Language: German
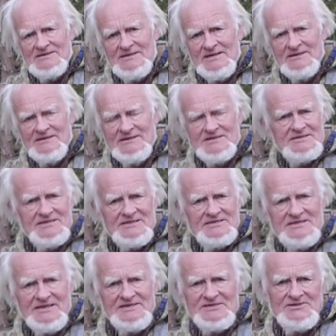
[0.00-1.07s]
dann ist
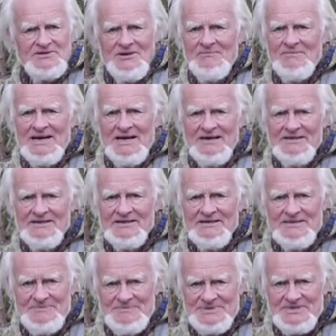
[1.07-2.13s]
das ganz normal,
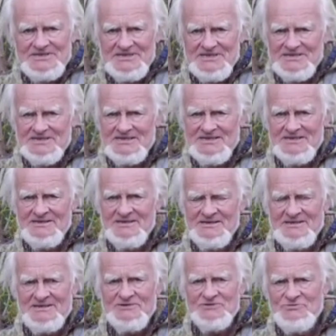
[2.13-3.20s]
dann gibt es das in der
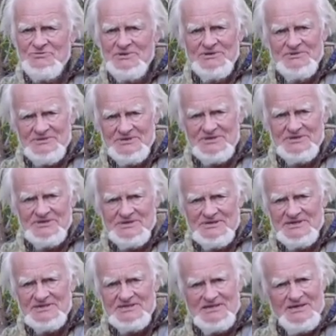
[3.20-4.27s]
Natur und
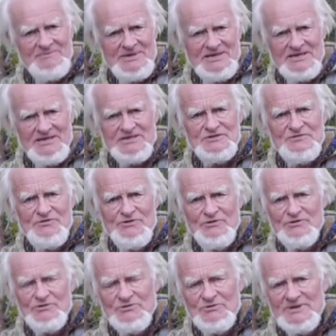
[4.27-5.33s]
das kann man als
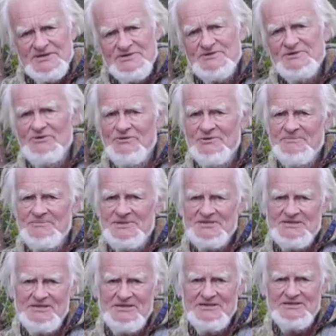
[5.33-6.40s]
Fluktuation
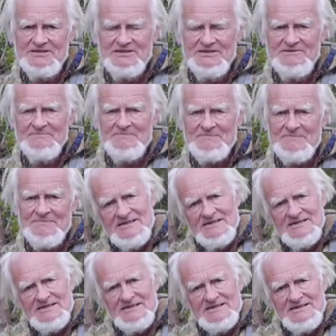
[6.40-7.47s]
bezeichnen.
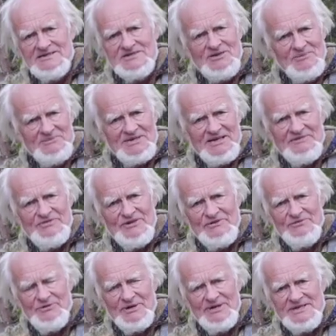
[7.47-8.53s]
Es kommt
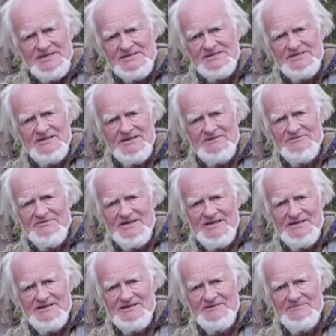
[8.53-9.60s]
einfach vor, dass
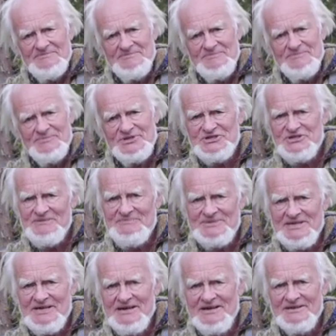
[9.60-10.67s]
zeitweilig
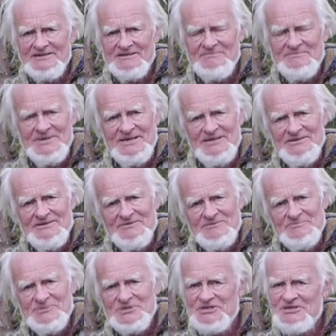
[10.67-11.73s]
bestimmte Arten mehr
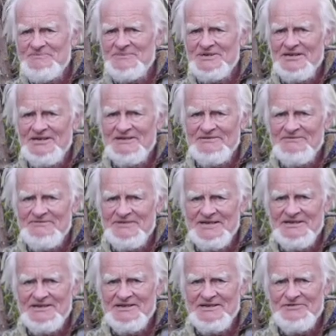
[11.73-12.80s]
und bestimmte Arten
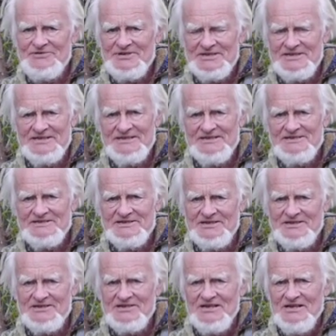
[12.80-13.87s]
weniger vertreten
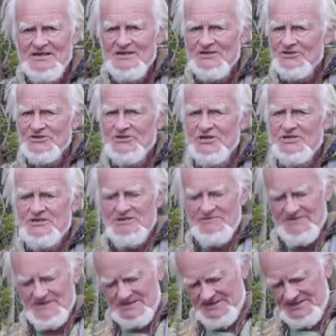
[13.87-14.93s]
sind. Das hat
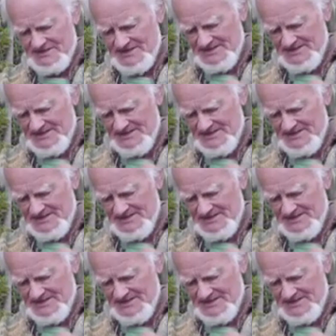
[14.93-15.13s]
jeweils